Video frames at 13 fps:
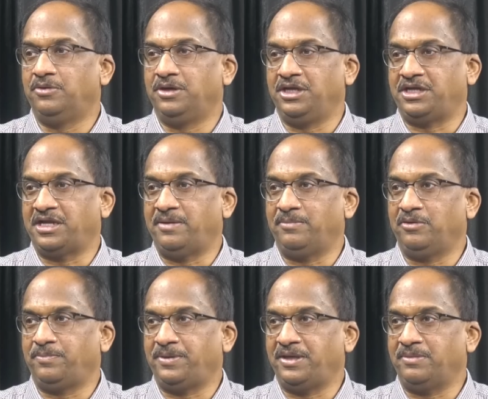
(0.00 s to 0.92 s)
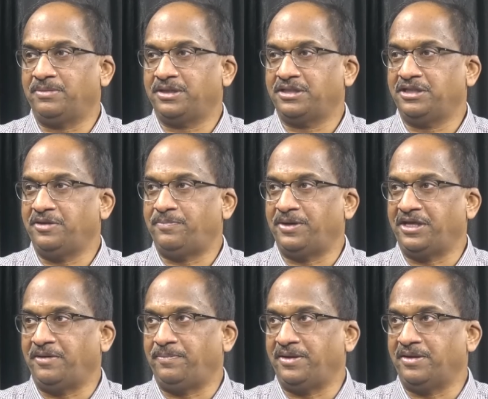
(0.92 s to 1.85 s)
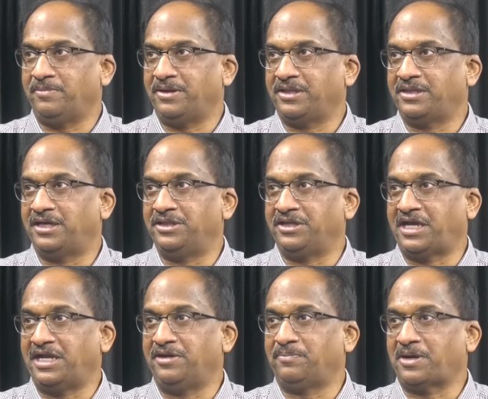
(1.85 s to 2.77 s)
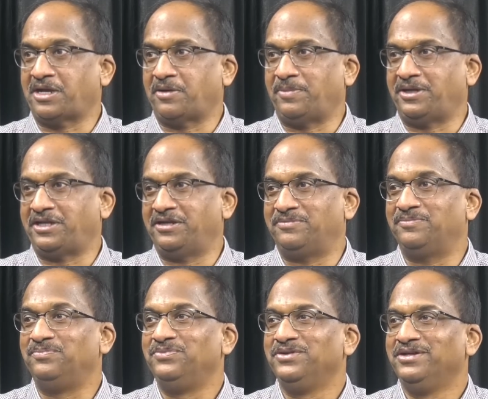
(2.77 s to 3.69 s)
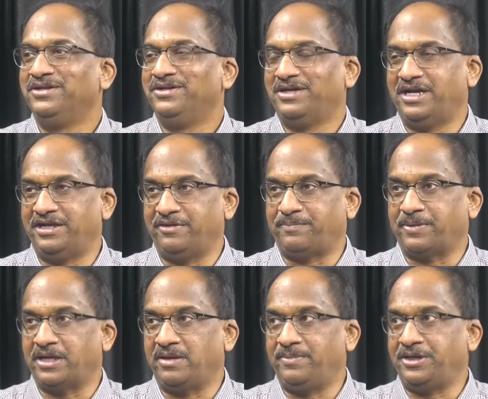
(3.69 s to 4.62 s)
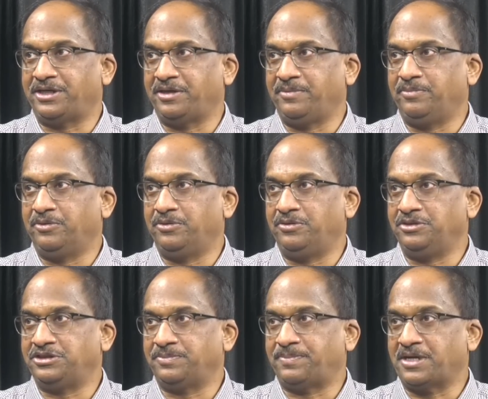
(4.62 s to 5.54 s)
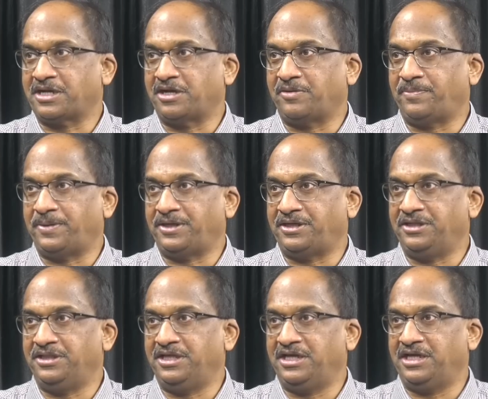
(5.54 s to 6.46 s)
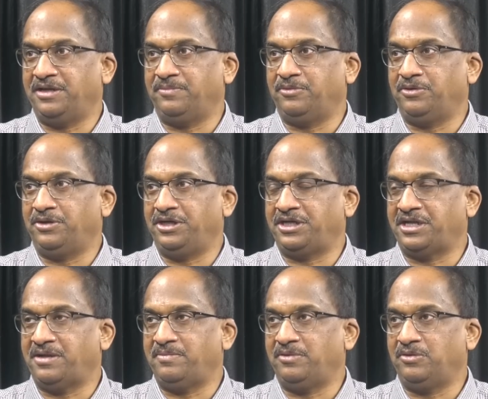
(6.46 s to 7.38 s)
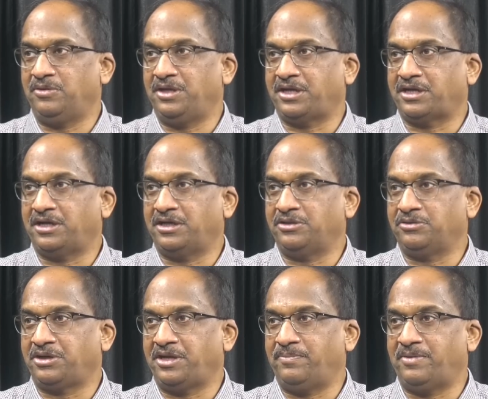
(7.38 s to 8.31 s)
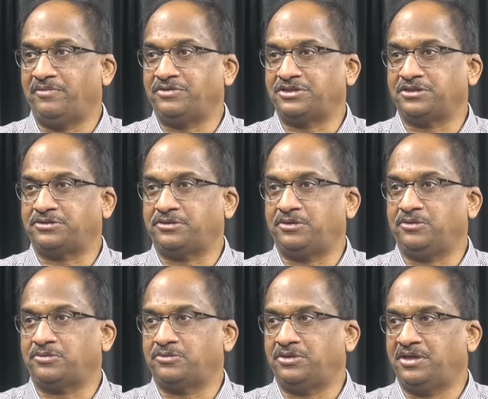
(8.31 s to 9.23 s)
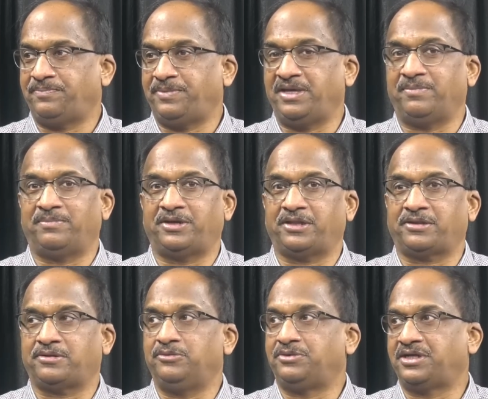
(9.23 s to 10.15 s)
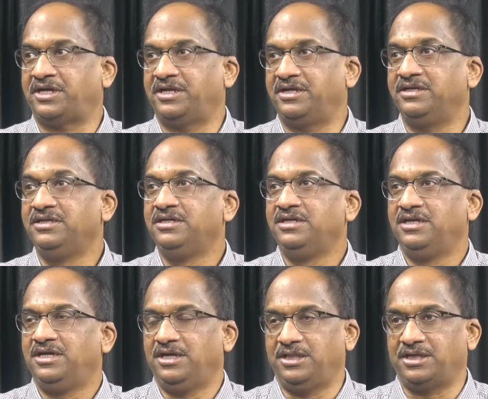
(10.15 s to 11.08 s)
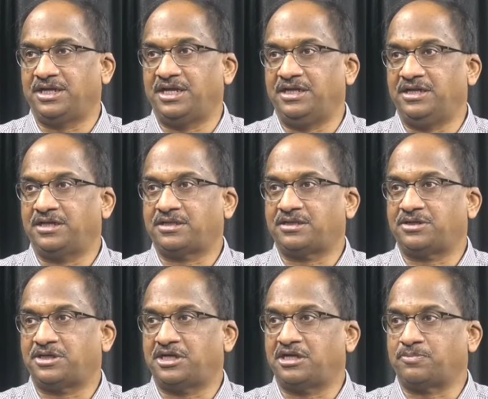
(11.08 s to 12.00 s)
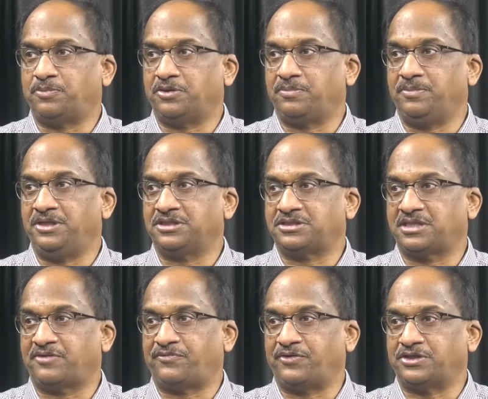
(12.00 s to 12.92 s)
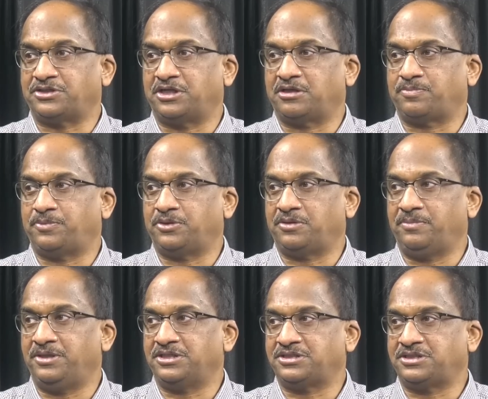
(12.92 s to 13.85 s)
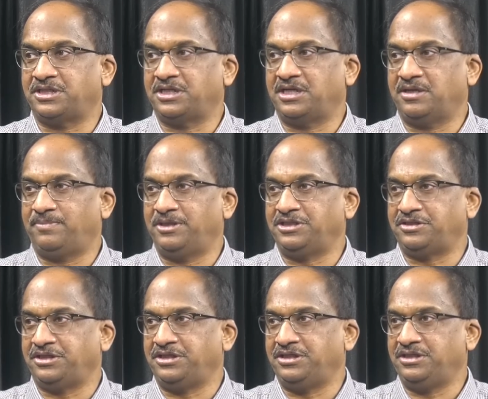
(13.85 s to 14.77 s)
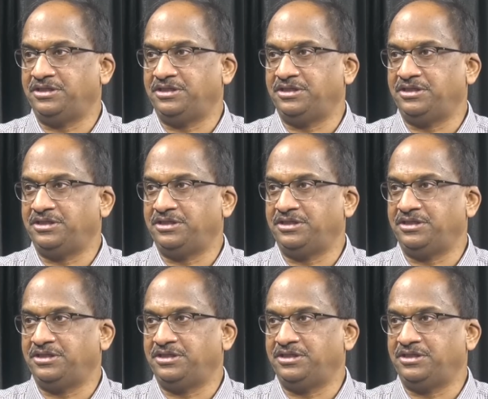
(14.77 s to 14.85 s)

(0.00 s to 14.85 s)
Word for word: మోడీ టైంలో పీఎం రేస్ ఇప్పటికీ పిఎం రేసే అందుకే ఆయన పక్క పెట్టారు ఆయన పార్లమెంటరీ బోర్డు నుంచి పక్కకు పెట్టిందే ఆయన మోడీ టైంలోనే కాదు రేపు భవిష్యత్తులో కూడా పిఎం రేస్లు ఉంటాడని ఎందుకంటే ఆయన ట్రాన్స్పోర్ట్ మినిస్టర్ సర్ఫేస్ ట్రాన్స్పోర్ట్ మినిస్టర్గా మంచి